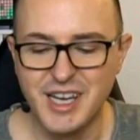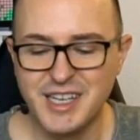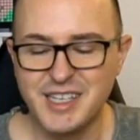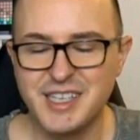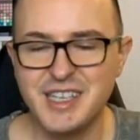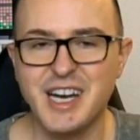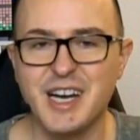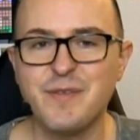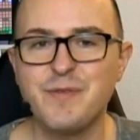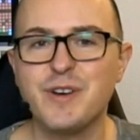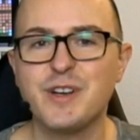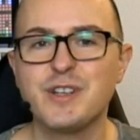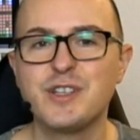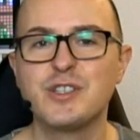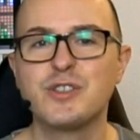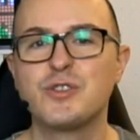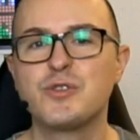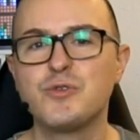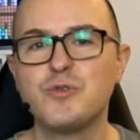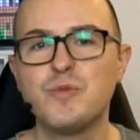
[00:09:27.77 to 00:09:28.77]
die einfach eine
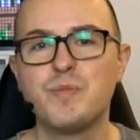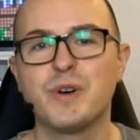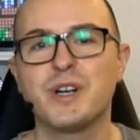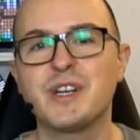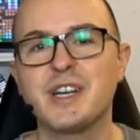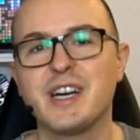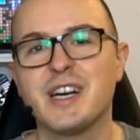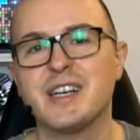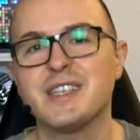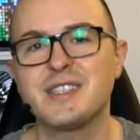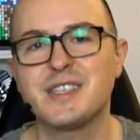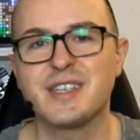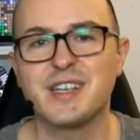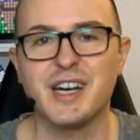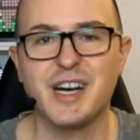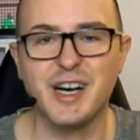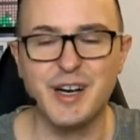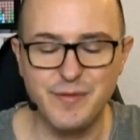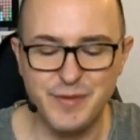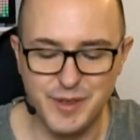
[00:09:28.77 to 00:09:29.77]
super krasse
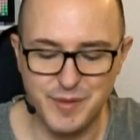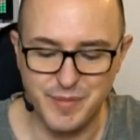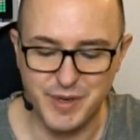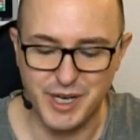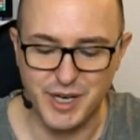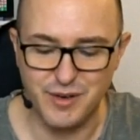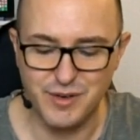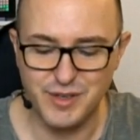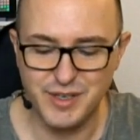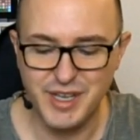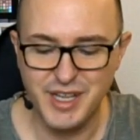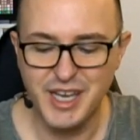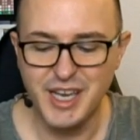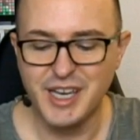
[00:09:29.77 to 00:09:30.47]
Grafik brauchen,